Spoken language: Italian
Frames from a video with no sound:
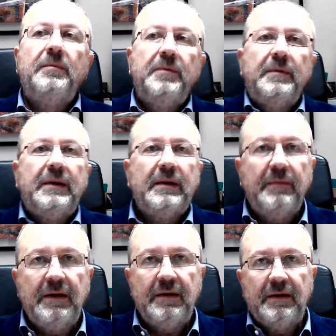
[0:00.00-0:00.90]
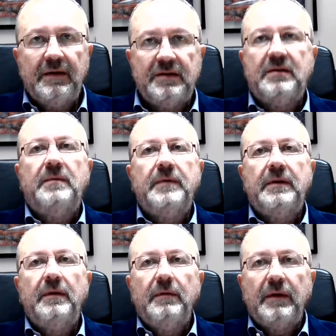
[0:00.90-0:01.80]
pubblicamente di essere
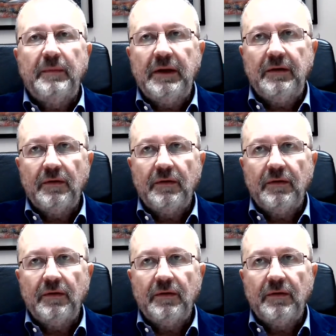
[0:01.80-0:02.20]
particolarmente